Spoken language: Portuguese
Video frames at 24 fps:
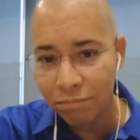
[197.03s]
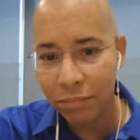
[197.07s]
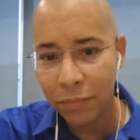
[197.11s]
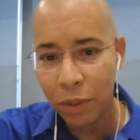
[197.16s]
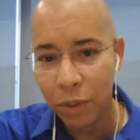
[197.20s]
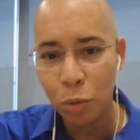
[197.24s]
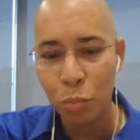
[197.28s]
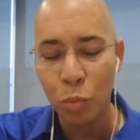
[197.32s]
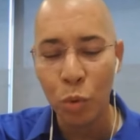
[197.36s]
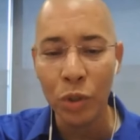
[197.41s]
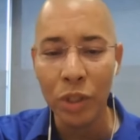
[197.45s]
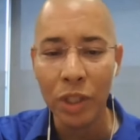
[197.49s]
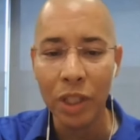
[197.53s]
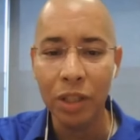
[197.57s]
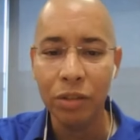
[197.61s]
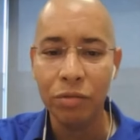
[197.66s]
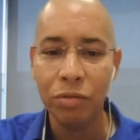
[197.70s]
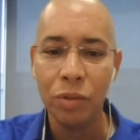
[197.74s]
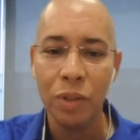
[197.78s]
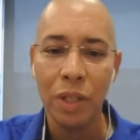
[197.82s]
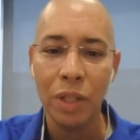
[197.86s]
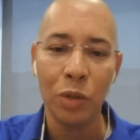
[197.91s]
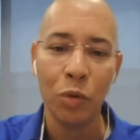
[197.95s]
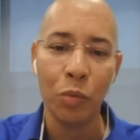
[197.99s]

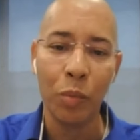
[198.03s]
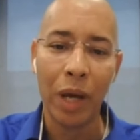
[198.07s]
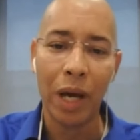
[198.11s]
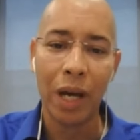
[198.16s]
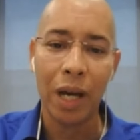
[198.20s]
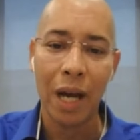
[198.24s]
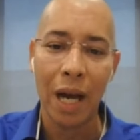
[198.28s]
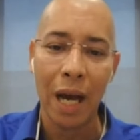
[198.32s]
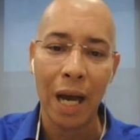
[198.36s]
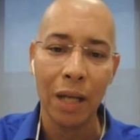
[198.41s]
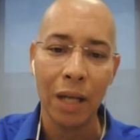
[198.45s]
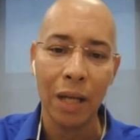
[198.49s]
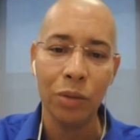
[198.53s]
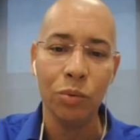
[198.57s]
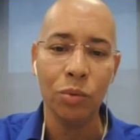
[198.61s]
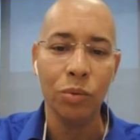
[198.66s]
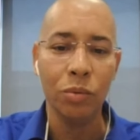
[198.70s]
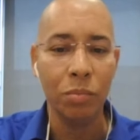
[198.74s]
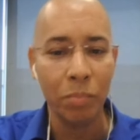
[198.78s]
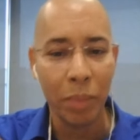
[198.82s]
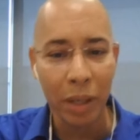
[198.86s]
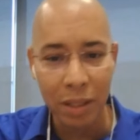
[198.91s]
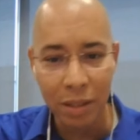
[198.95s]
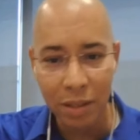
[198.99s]
disponível né, no
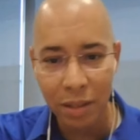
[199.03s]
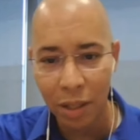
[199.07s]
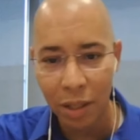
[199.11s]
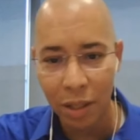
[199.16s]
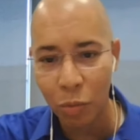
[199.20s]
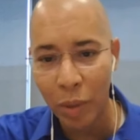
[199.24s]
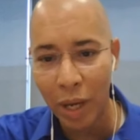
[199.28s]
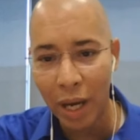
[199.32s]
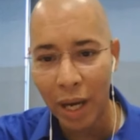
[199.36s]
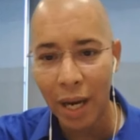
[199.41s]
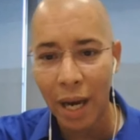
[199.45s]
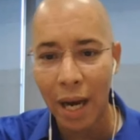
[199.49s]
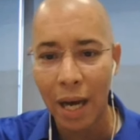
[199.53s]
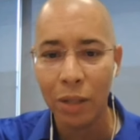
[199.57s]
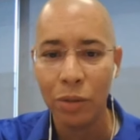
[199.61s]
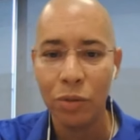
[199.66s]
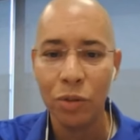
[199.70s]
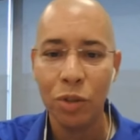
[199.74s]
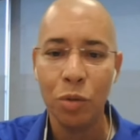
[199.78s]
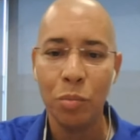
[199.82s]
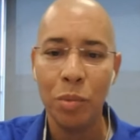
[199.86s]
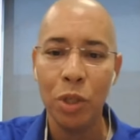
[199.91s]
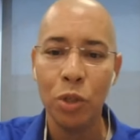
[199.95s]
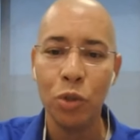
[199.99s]
mercado, pensando no mercado
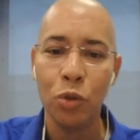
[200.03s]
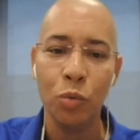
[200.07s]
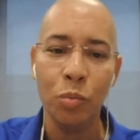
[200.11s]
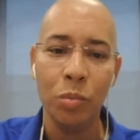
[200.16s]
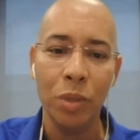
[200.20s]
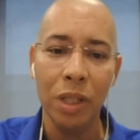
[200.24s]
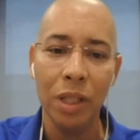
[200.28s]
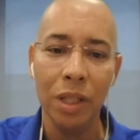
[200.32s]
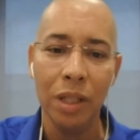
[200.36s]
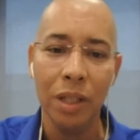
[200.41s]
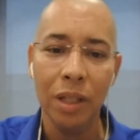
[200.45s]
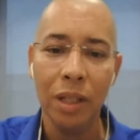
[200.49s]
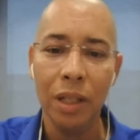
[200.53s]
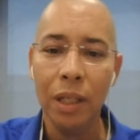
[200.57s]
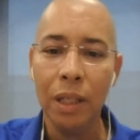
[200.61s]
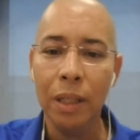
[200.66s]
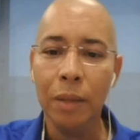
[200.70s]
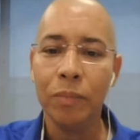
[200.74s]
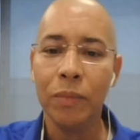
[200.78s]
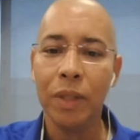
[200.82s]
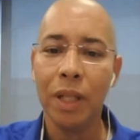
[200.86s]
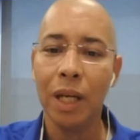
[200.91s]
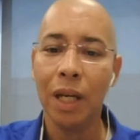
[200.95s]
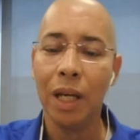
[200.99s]
de B2B,
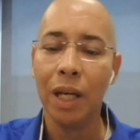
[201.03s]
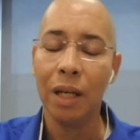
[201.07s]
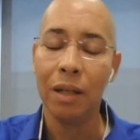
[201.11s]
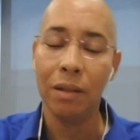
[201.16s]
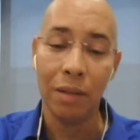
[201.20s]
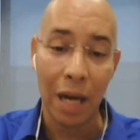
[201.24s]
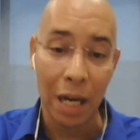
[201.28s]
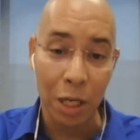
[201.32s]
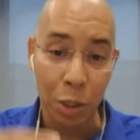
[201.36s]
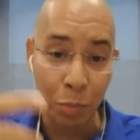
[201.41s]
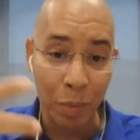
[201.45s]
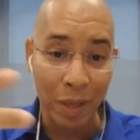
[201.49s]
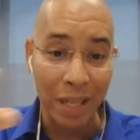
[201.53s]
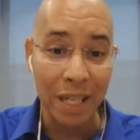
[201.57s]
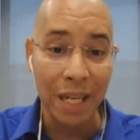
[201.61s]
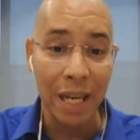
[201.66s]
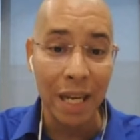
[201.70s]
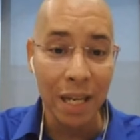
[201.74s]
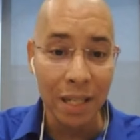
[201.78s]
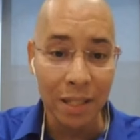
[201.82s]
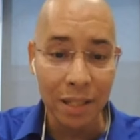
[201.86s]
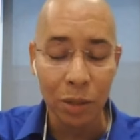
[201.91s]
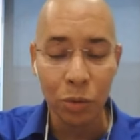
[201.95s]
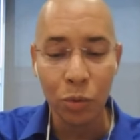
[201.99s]
né? A
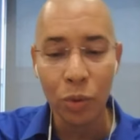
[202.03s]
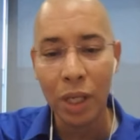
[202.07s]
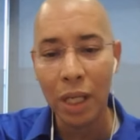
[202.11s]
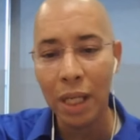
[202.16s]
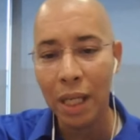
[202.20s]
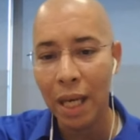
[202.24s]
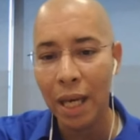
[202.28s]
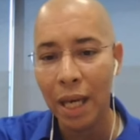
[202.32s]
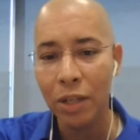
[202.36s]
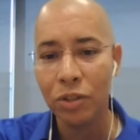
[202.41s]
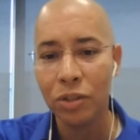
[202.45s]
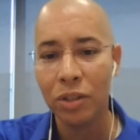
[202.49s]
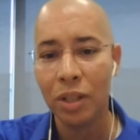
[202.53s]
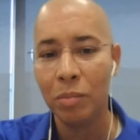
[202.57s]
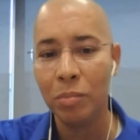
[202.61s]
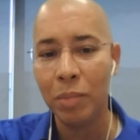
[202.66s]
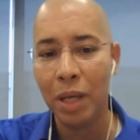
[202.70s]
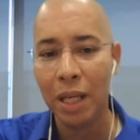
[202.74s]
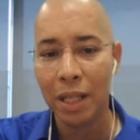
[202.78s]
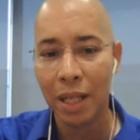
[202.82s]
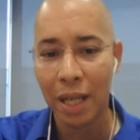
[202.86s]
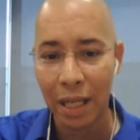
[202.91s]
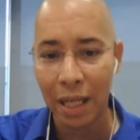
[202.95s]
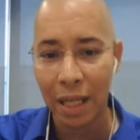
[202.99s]
experiência do cliente
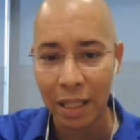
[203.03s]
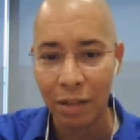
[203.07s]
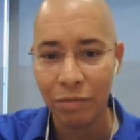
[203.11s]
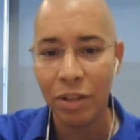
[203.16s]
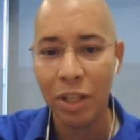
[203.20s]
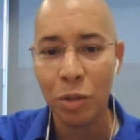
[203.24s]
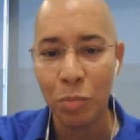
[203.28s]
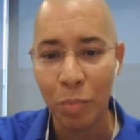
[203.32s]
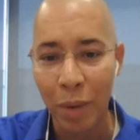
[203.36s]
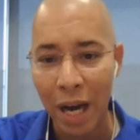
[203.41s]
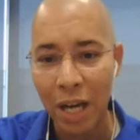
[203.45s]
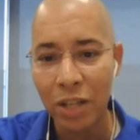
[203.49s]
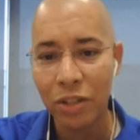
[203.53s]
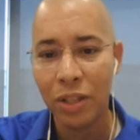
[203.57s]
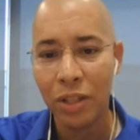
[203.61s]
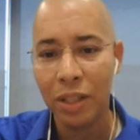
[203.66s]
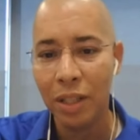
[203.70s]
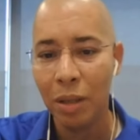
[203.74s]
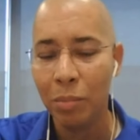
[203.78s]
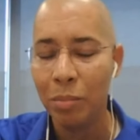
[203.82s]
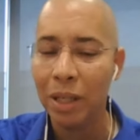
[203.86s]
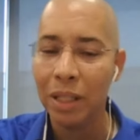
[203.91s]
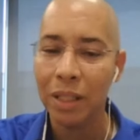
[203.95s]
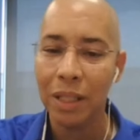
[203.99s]
também, que cada vez mais tem
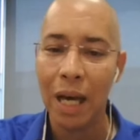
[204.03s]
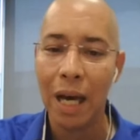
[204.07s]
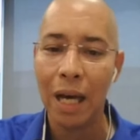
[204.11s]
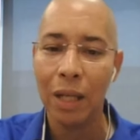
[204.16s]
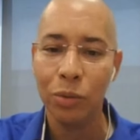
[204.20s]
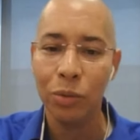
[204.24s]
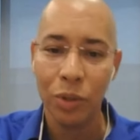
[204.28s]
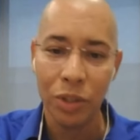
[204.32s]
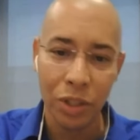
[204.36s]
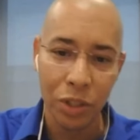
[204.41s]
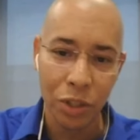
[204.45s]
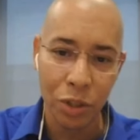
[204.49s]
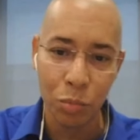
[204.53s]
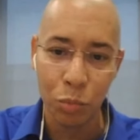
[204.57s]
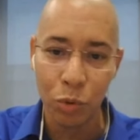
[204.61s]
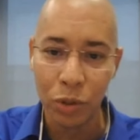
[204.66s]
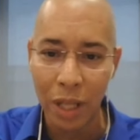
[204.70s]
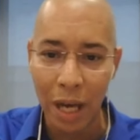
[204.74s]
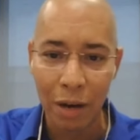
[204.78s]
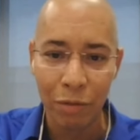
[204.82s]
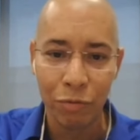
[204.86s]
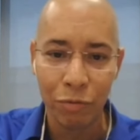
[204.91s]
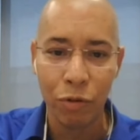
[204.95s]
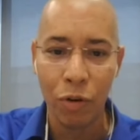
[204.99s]
demandado a gente
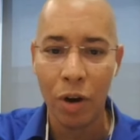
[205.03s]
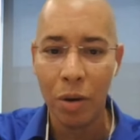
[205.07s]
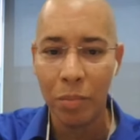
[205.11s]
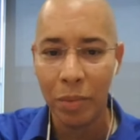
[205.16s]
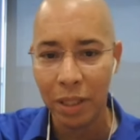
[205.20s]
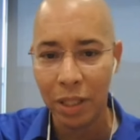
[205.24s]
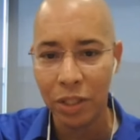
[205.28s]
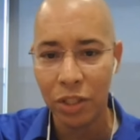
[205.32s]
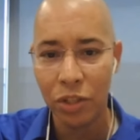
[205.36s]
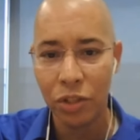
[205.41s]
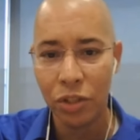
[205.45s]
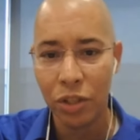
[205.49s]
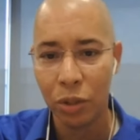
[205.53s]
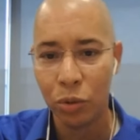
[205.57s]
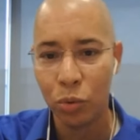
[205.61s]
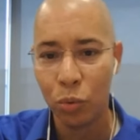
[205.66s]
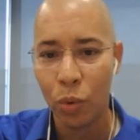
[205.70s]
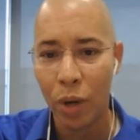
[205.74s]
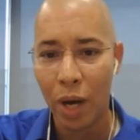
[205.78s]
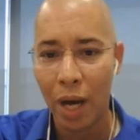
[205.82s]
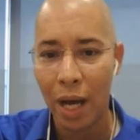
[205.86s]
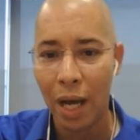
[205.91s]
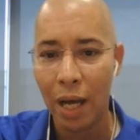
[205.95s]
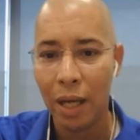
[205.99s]
mudar a forma da gente
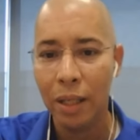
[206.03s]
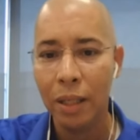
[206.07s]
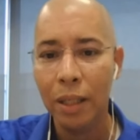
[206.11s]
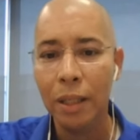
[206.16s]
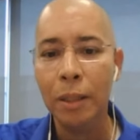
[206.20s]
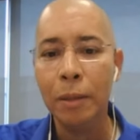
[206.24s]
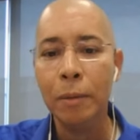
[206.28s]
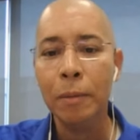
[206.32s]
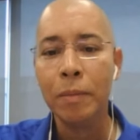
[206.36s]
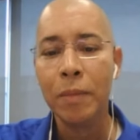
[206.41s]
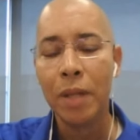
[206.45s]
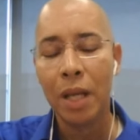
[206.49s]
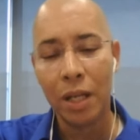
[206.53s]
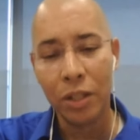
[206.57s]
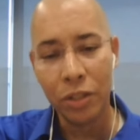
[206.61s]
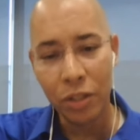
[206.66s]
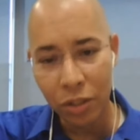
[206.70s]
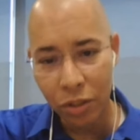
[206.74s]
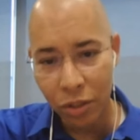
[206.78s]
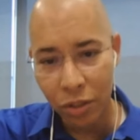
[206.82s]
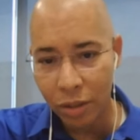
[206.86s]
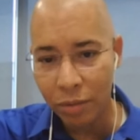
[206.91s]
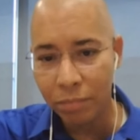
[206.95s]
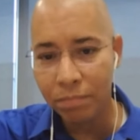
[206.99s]
atuar, a
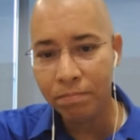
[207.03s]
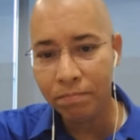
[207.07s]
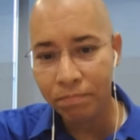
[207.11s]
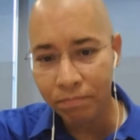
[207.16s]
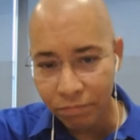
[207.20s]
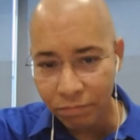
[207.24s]
gente